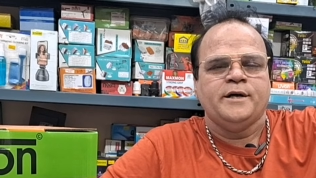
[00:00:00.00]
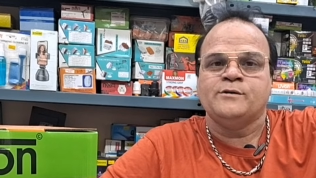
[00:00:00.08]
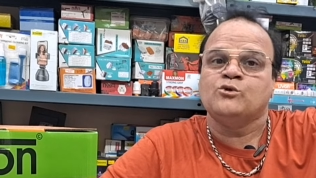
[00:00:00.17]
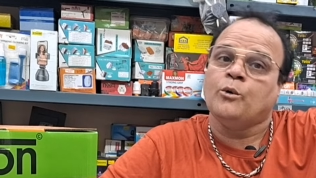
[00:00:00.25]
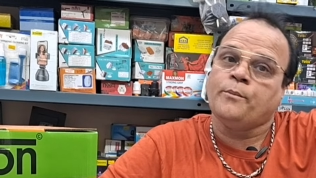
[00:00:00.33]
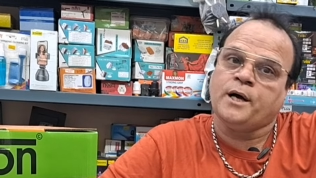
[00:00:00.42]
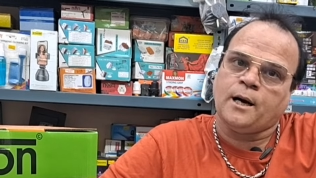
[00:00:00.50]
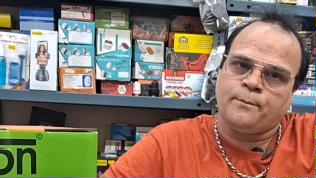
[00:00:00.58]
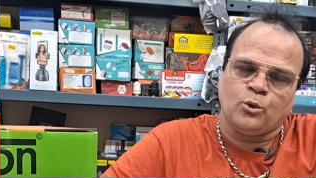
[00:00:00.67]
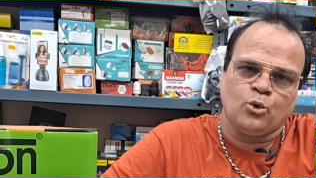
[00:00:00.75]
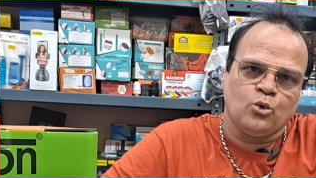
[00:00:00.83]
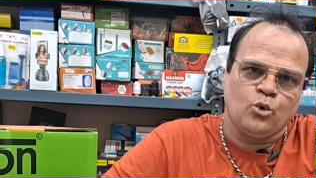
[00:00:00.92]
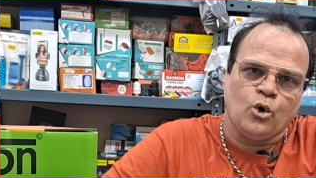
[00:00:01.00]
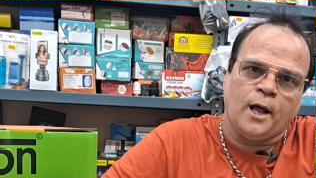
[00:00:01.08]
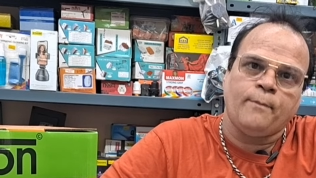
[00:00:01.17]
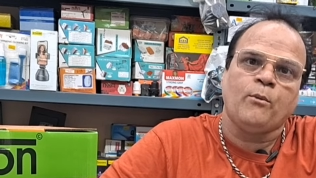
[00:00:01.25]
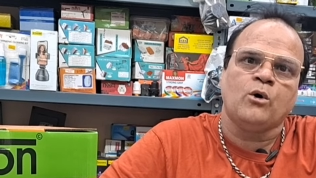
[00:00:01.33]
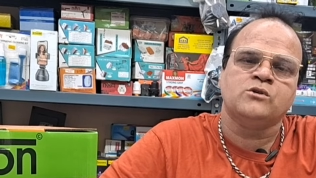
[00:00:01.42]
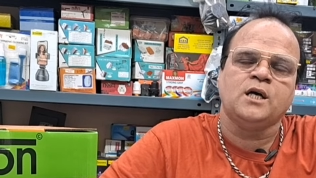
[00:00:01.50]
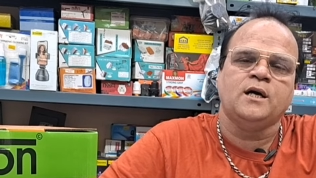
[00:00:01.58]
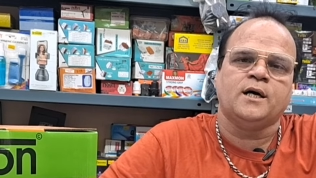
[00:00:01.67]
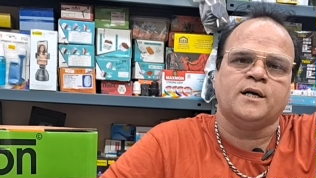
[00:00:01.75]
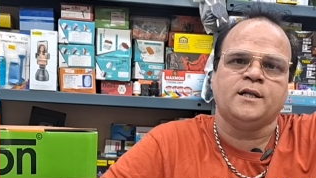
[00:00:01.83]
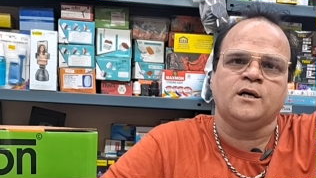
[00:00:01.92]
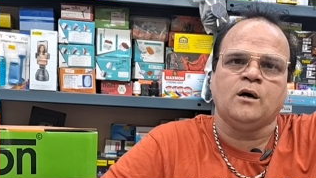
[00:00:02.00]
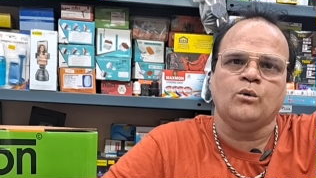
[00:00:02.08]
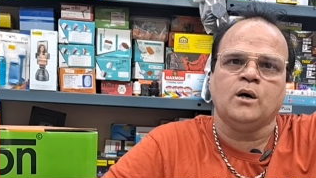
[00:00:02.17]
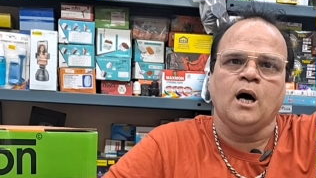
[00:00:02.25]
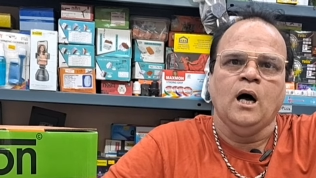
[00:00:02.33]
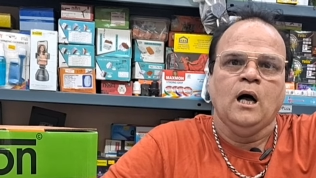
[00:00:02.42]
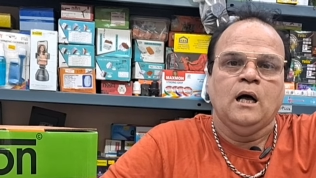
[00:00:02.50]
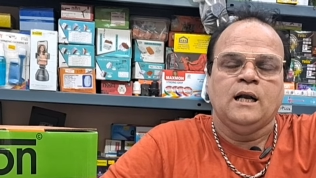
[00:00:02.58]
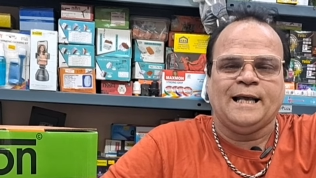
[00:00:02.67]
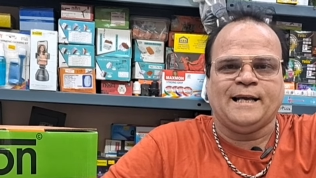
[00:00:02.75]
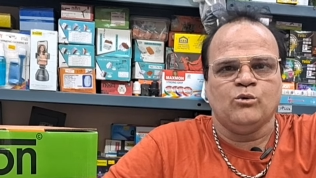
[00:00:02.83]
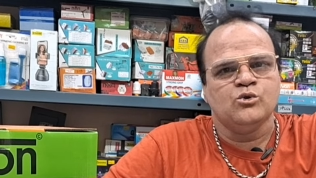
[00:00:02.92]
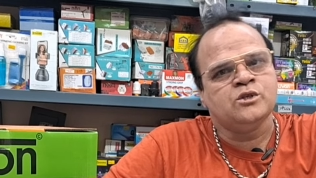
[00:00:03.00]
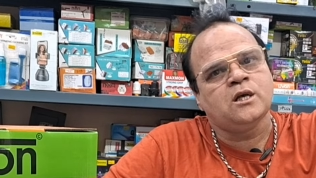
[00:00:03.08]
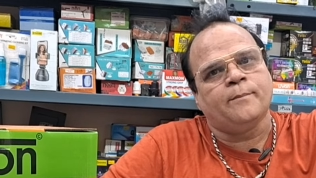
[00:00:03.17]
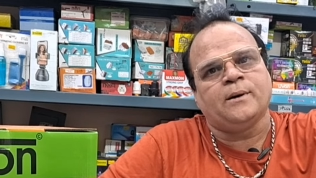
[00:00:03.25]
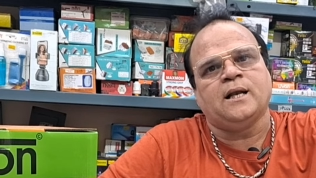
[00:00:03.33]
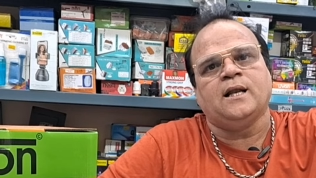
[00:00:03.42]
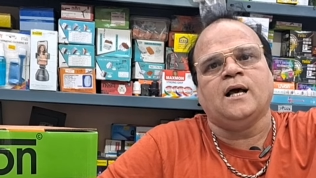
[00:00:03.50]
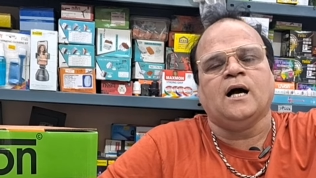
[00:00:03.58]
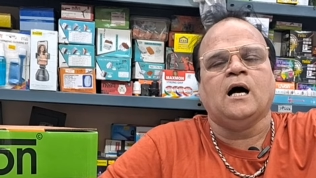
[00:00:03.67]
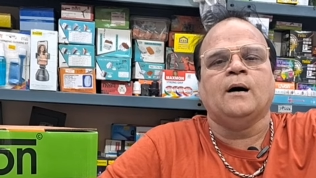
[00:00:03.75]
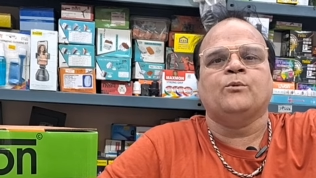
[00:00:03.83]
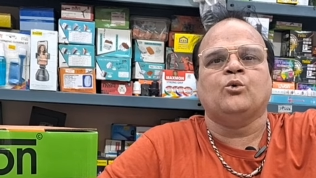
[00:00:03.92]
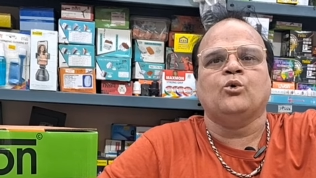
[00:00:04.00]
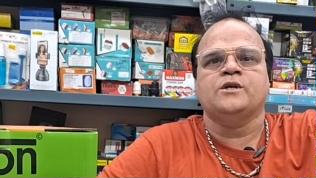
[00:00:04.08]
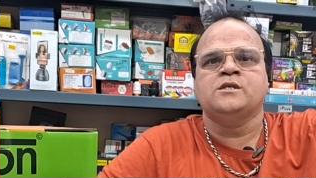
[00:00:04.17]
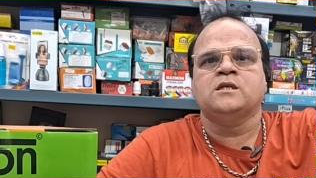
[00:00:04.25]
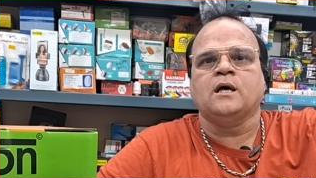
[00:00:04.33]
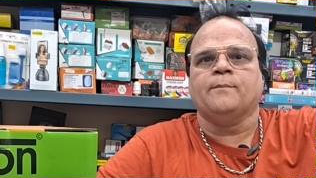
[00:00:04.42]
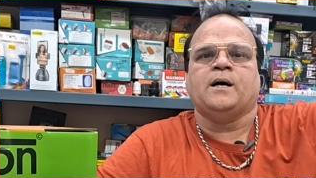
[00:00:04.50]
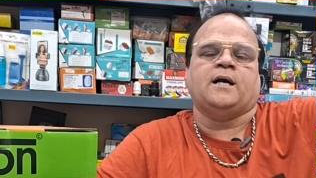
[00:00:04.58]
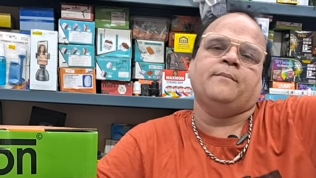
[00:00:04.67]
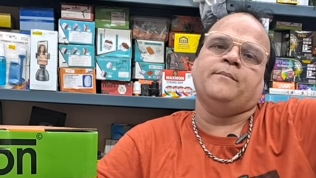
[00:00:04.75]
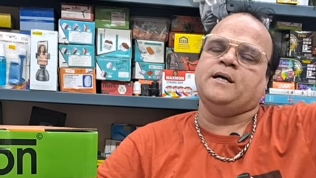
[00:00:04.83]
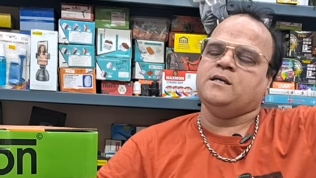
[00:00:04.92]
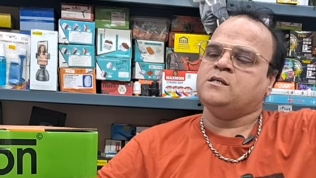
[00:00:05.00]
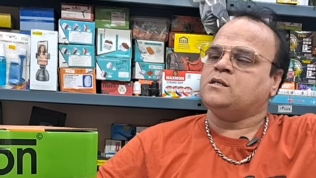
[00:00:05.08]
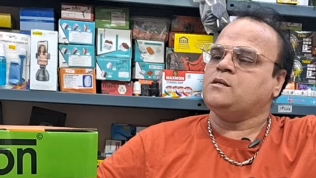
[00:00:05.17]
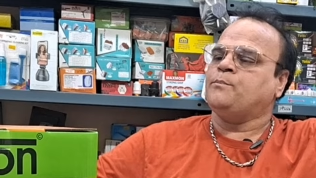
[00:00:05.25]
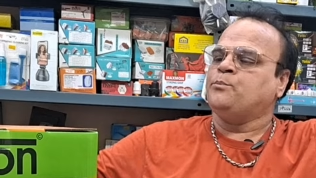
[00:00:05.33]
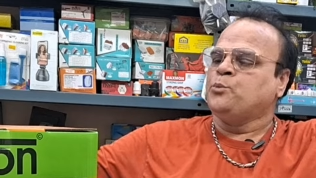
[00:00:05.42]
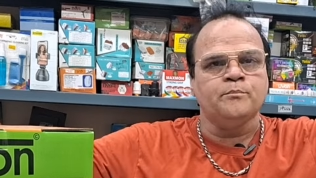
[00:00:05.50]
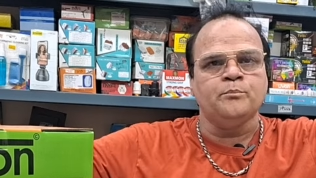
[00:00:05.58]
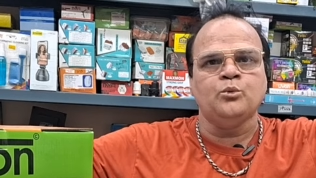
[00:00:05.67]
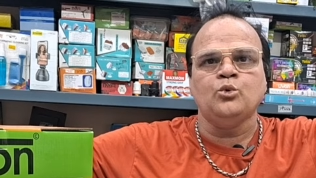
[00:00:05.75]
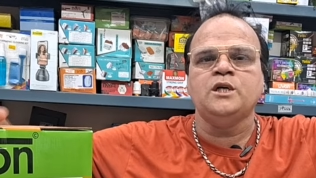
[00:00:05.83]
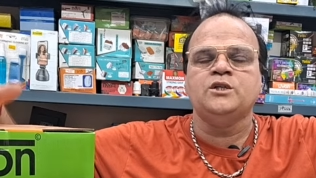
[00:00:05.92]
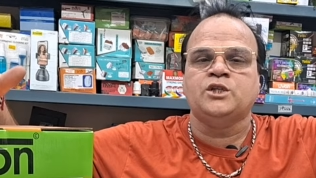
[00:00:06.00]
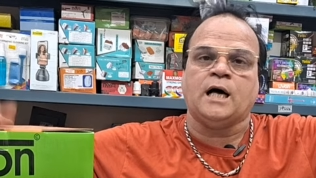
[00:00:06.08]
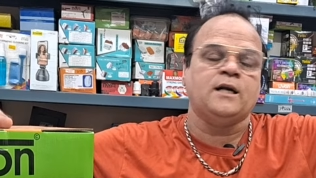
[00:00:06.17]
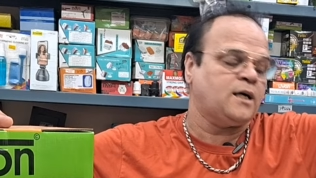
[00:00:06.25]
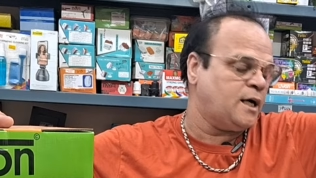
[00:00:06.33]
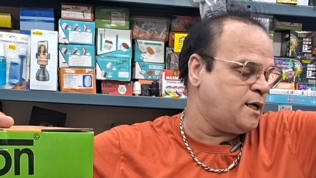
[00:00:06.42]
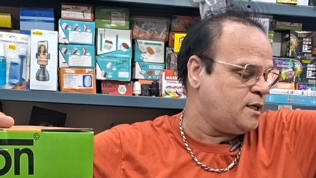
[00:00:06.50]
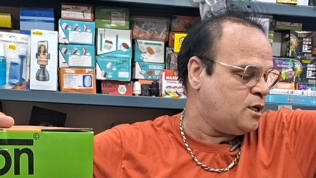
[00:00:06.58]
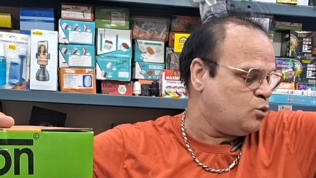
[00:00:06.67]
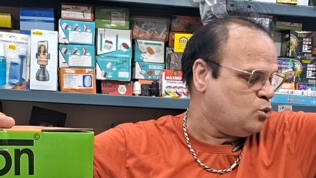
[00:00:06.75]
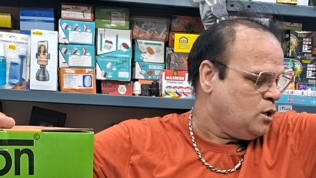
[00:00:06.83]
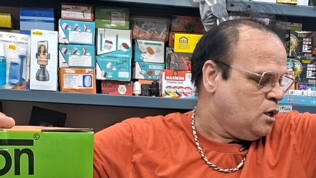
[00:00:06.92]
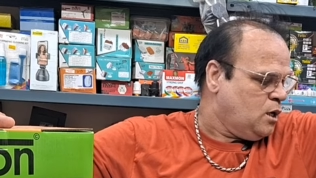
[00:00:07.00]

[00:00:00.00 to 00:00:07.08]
इसको मैं आप लोगों को अनबॉक्सिंग करके दिखाऊंगा लेकिन उससे पहले आपको इसके बारे में इसकी पूरी पूरी जानकारी दे दू